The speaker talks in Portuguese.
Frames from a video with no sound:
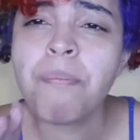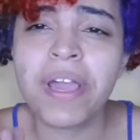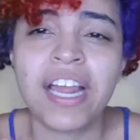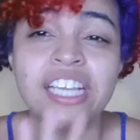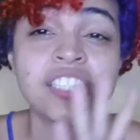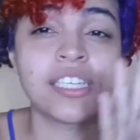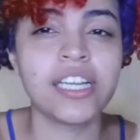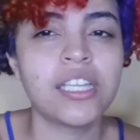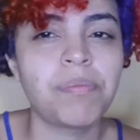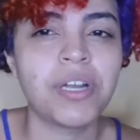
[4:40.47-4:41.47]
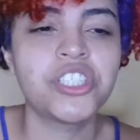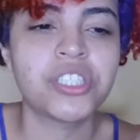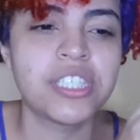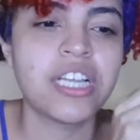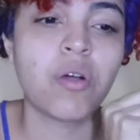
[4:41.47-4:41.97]
ópera escrita pela
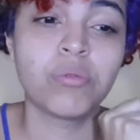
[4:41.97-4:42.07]
Chiquinha